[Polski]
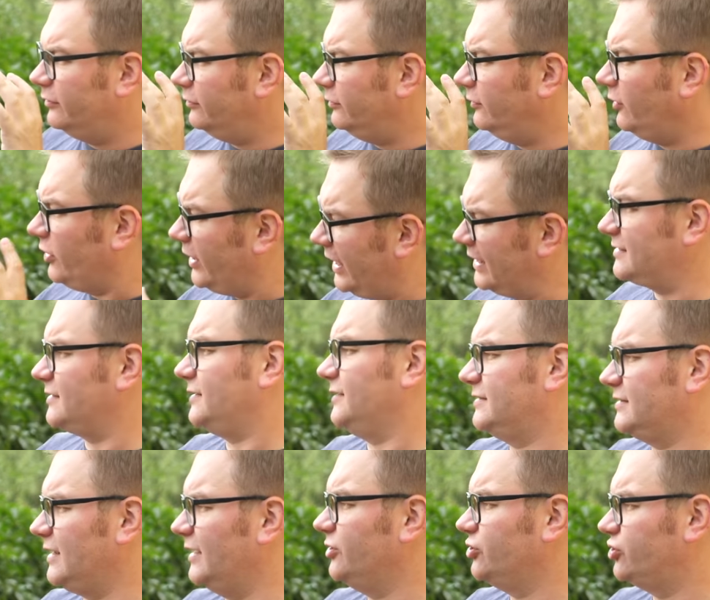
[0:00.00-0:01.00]
No nie jest
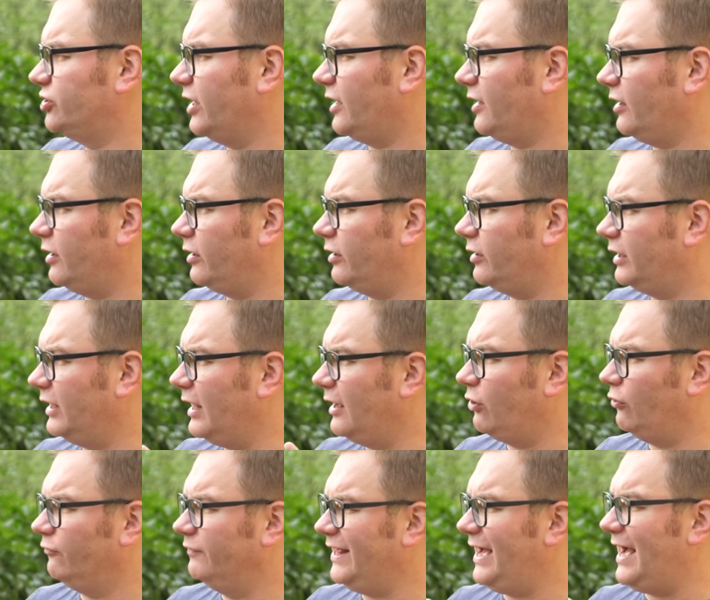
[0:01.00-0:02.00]
krystalicznie
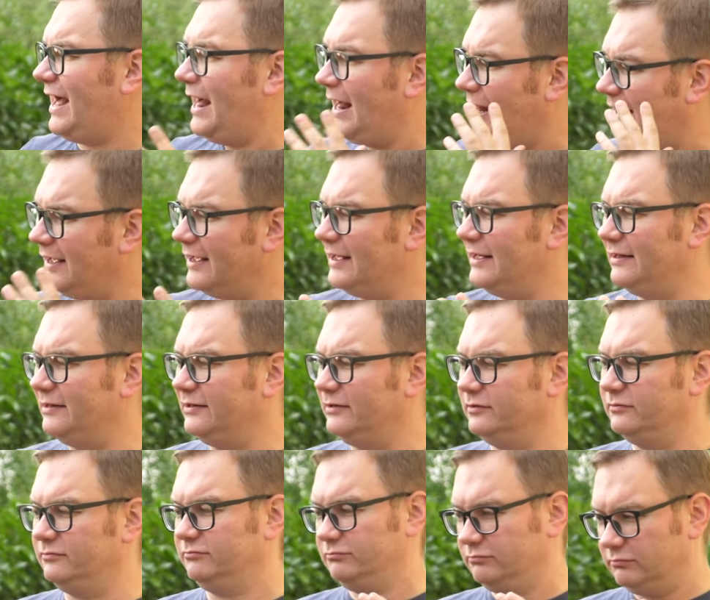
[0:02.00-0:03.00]
klarowne, ale
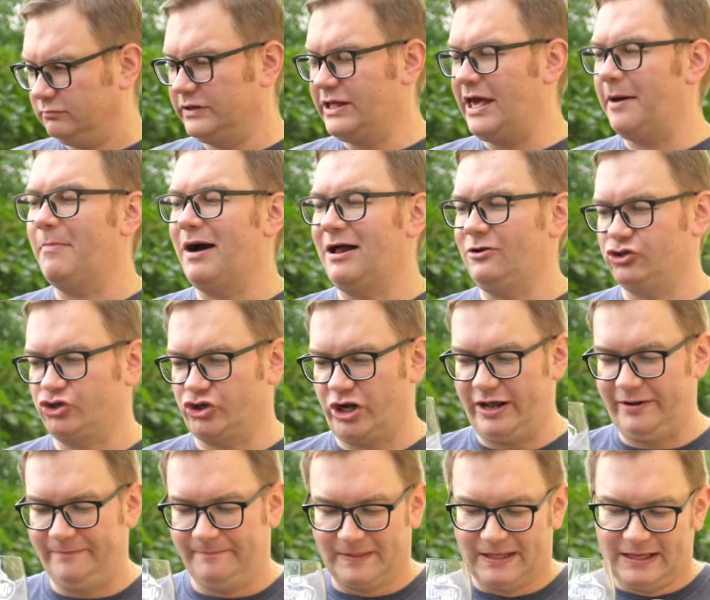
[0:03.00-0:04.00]
niemalże.